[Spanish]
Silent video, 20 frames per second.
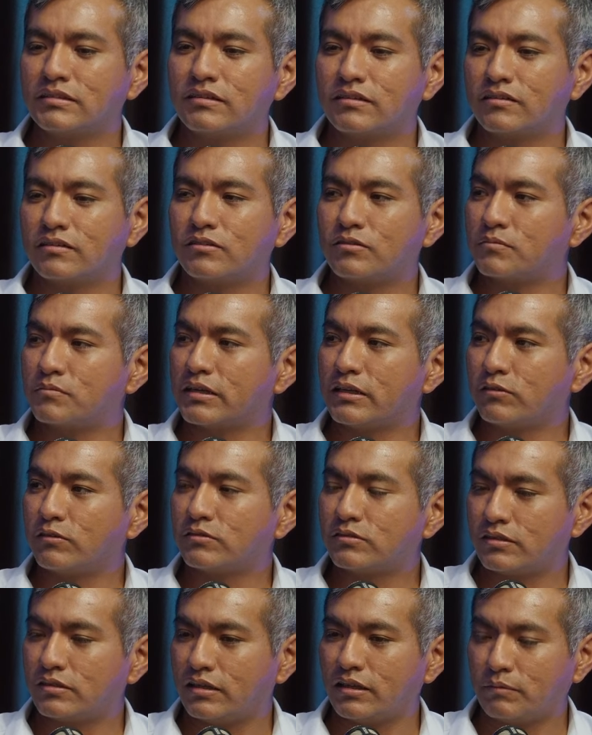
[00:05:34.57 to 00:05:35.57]
como que
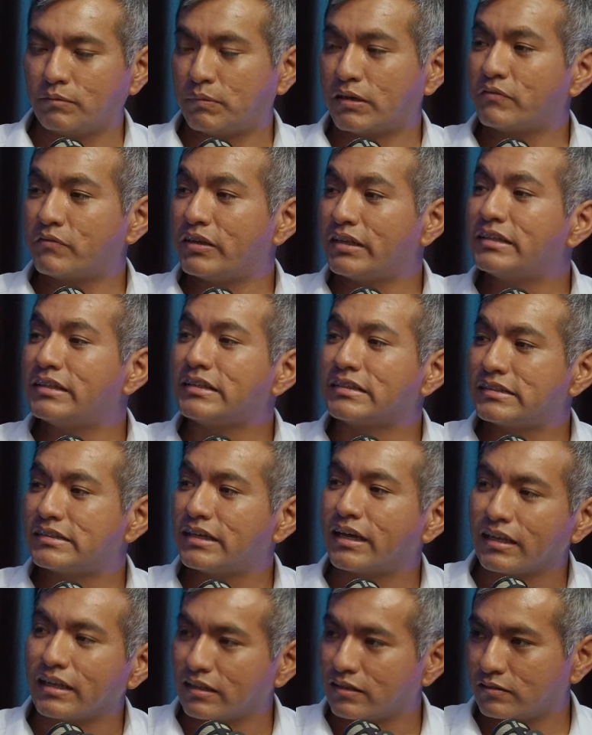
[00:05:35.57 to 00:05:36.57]
el, perfil
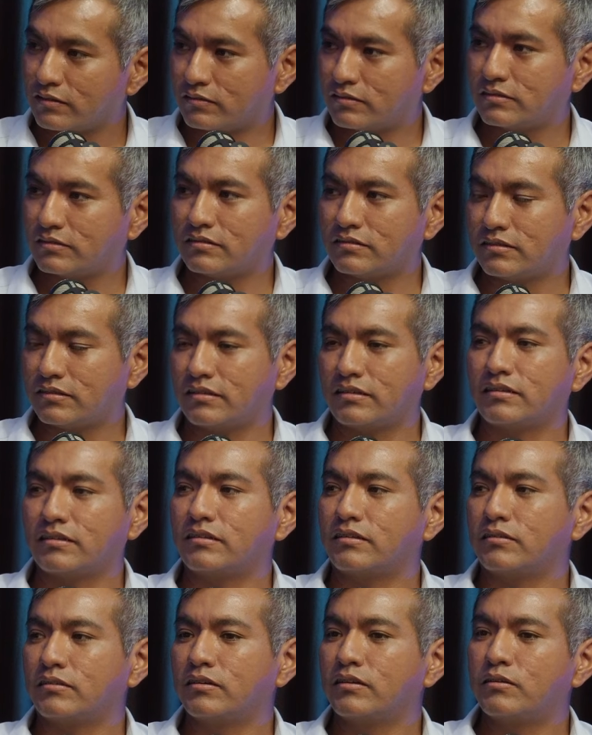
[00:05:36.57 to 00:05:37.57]
inicial,
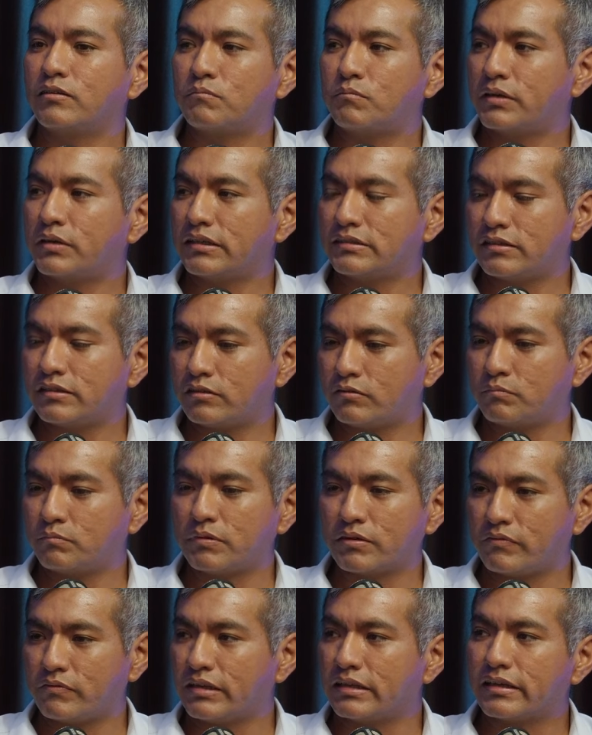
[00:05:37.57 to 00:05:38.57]
eh, puede ser un
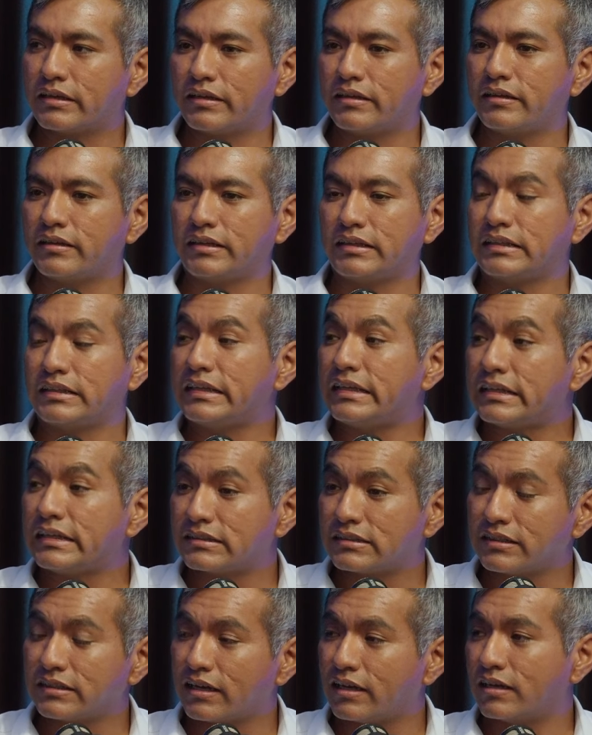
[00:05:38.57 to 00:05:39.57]
perfil que
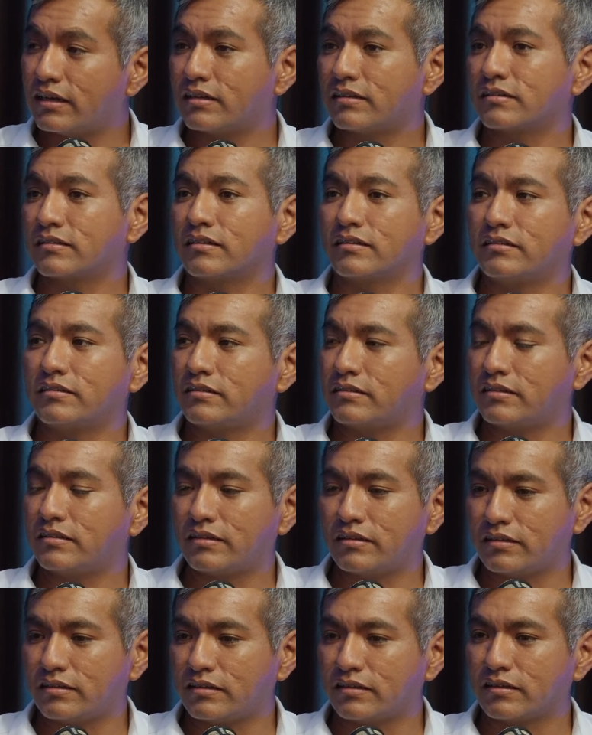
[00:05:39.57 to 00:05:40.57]
inicia, que
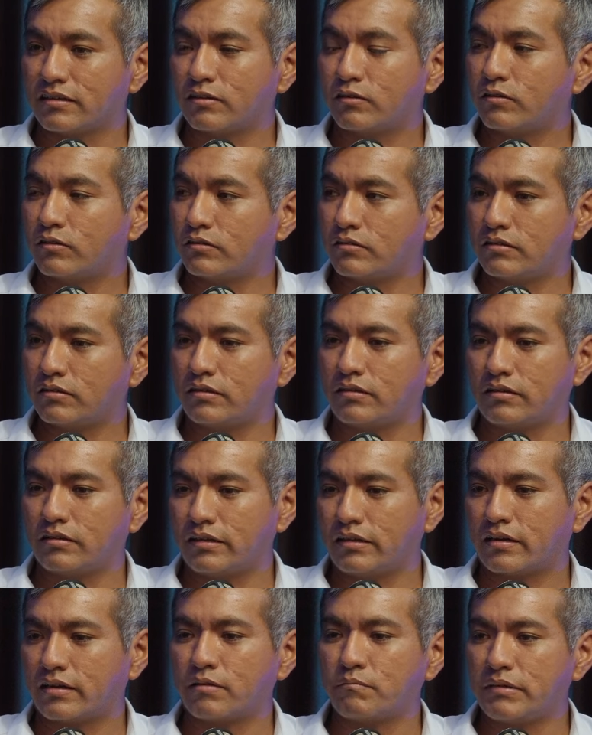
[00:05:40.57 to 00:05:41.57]
tiene eh,
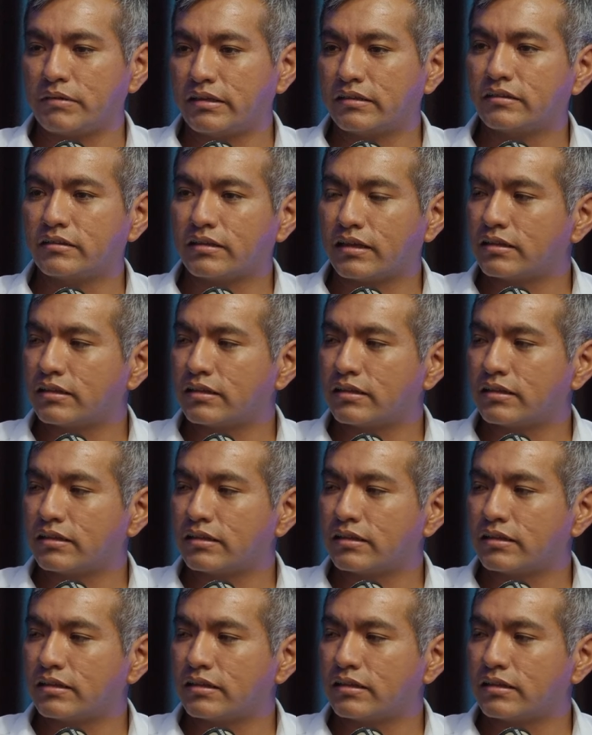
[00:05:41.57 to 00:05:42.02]
herramientas,